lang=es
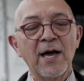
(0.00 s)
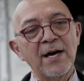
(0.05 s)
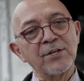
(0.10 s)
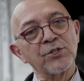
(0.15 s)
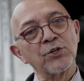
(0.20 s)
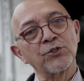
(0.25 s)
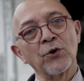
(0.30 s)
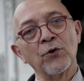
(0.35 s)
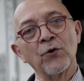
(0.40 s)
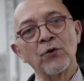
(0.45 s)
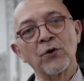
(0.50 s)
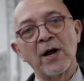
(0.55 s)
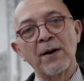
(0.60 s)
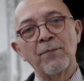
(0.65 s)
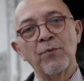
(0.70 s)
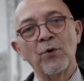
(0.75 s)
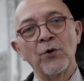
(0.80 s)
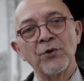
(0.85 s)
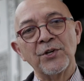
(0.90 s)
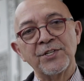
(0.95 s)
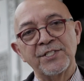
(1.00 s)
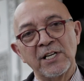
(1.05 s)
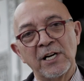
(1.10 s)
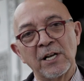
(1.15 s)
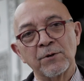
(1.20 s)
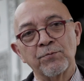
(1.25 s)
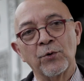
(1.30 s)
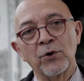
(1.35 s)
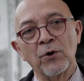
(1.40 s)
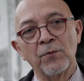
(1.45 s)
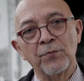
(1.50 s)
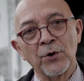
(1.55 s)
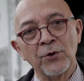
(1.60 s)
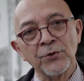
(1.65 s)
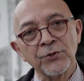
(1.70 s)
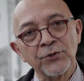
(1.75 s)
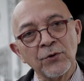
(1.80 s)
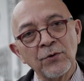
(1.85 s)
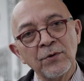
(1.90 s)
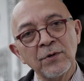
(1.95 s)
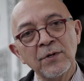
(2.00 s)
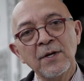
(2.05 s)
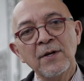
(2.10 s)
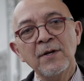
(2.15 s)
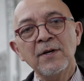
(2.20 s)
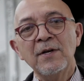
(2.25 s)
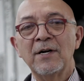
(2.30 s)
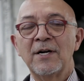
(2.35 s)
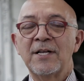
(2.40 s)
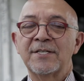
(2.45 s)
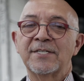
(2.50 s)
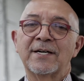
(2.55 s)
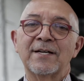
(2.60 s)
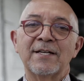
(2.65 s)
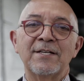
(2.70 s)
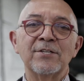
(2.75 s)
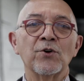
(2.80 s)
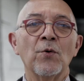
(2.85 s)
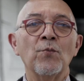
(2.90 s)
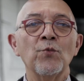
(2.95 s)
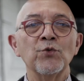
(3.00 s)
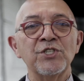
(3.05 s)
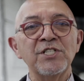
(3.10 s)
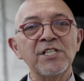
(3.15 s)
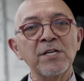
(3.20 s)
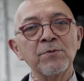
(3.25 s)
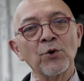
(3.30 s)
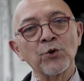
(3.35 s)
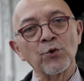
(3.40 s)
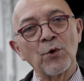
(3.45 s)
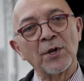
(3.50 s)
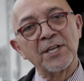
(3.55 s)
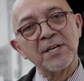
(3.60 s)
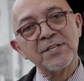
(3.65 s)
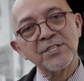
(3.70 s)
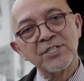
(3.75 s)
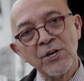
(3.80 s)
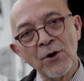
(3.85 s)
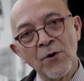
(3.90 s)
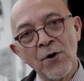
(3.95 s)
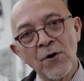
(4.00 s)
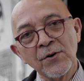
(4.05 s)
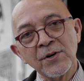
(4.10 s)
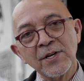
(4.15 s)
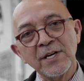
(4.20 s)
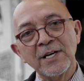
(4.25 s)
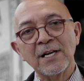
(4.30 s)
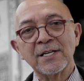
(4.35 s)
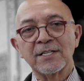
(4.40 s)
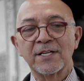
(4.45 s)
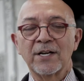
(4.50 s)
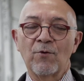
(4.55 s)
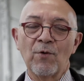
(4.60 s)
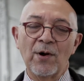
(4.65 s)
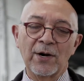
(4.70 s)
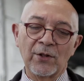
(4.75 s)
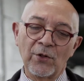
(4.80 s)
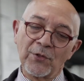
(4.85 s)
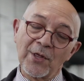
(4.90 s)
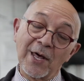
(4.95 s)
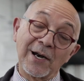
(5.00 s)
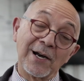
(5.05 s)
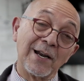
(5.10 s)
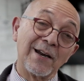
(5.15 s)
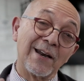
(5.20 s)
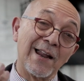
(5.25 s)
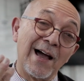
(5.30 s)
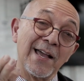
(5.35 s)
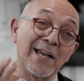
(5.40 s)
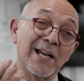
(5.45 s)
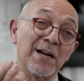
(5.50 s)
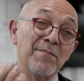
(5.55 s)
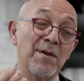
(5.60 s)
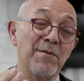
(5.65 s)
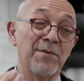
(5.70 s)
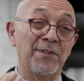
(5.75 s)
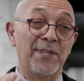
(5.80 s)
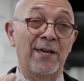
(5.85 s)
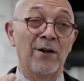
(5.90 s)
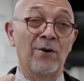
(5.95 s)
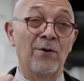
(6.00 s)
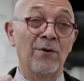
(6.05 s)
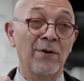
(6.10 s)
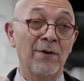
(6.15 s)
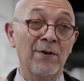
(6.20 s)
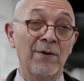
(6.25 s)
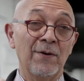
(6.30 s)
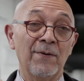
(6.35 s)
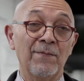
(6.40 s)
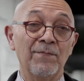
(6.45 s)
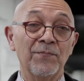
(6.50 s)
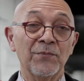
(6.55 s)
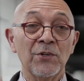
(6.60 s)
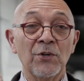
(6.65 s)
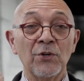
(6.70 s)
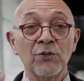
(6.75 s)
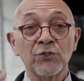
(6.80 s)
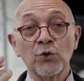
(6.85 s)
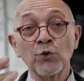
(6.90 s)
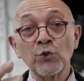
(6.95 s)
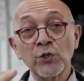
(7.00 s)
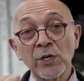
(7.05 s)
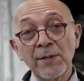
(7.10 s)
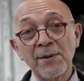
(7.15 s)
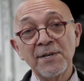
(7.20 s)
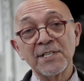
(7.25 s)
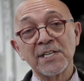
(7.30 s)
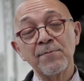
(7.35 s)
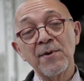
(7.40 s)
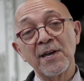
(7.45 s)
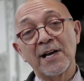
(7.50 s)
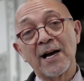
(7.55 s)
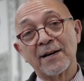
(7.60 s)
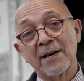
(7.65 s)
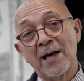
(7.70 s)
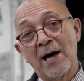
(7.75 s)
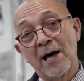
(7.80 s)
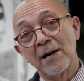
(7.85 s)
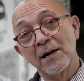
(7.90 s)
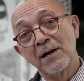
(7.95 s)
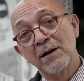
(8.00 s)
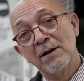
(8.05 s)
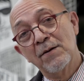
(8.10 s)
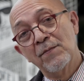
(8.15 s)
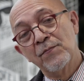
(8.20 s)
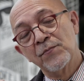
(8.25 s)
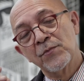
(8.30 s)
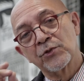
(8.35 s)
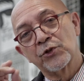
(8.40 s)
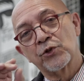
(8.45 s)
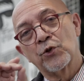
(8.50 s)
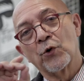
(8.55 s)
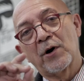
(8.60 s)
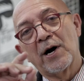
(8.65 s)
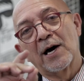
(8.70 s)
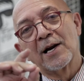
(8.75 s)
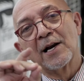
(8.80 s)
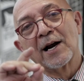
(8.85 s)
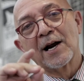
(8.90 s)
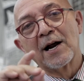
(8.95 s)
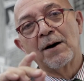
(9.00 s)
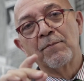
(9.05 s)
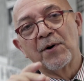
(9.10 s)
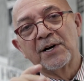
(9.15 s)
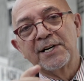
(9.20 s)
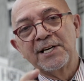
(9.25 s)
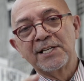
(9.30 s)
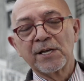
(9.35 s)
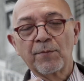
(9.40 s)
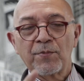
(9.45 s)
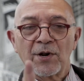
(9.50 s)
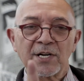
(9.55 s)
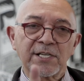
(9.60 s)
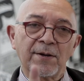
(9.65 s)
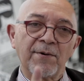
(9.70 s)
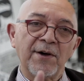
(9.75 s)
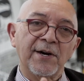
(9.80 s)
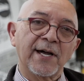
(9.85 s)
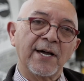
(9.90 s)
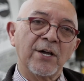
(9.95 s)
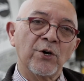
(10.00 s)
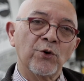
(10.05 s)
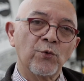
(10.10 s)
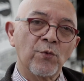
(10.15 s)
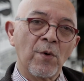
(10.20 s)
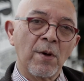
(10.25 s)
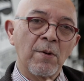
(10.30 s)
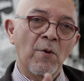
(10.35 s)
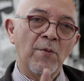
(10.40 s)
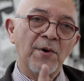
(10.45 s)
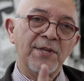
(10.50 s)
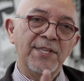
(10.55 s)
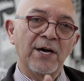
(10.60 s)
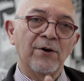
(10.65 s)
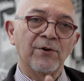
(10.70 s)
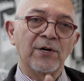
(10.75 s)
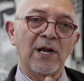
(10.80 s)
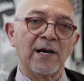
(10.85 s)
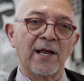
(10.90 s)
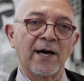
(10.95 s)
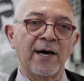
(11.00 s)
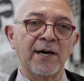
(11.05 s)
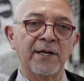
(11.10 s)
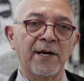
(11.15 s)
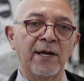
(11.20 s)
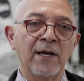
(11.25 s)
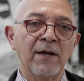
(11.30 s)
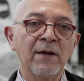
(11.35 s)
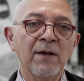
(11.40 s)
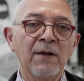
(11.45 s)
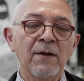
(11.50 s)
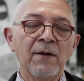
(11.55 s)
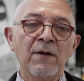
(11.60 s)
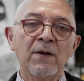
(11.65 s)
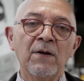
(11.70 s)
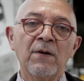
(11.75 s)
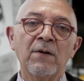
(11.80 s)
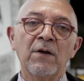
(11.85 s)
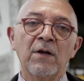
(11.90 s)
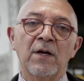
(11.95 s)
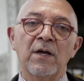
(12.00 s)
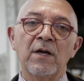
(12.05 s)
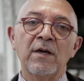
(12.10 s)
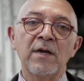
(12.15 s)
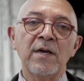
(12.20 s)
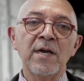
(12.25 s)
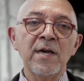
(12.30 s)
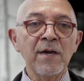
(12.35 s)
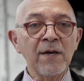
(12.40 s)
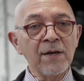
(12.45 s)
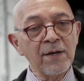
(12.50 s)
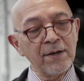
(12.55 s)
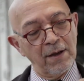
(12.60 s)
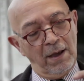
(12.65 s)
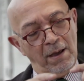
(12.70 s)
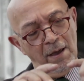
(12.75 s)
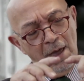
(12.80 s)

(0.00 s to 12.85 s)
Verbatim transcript: Eso es todo lo que puedo decirles por lo pronto. Les agradezco muchísimo su atención y les recuerdo darle like a mi video, suscribirse a mi canal, tocar la campanita para saber que hay un nuevo video en el aire y